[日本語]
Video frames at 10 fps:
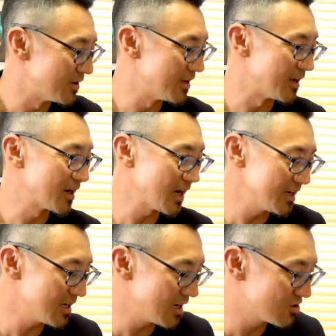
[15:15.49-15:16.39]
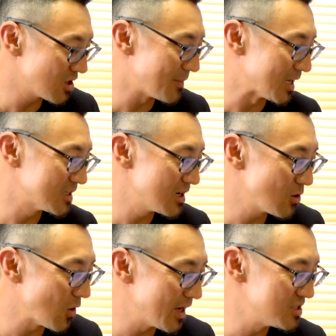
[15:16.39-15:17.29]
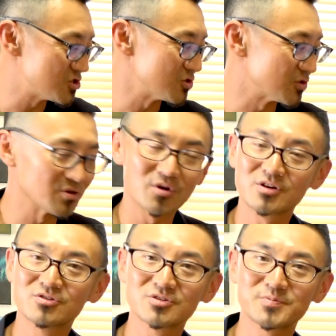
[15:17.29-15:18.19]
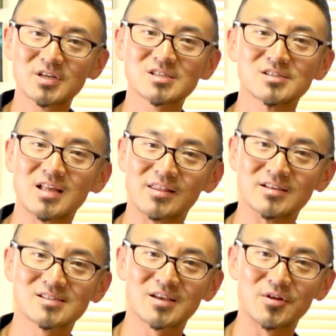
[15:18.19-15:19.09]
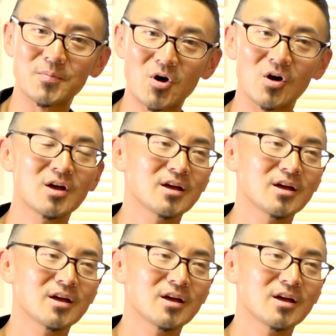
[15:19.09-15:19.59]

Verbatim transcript: えー、海外ドラマアテレコ演習というこれグループレッスンなんですけども、